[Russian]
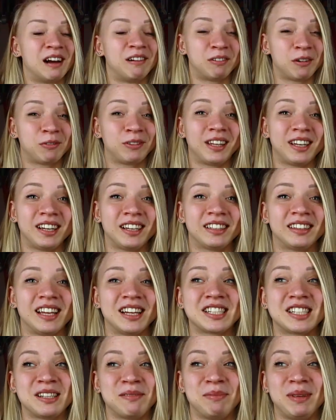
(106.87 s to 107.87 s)
а во-вторых,
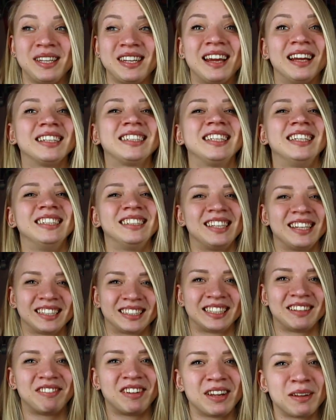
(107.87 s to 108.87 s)
даже меня
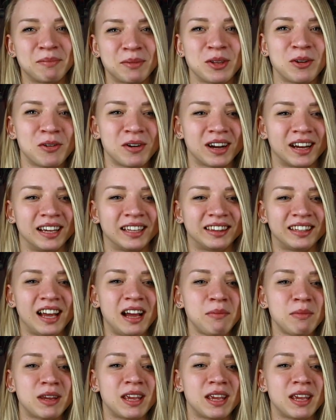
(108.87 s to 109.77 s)
заинтересовало многое там,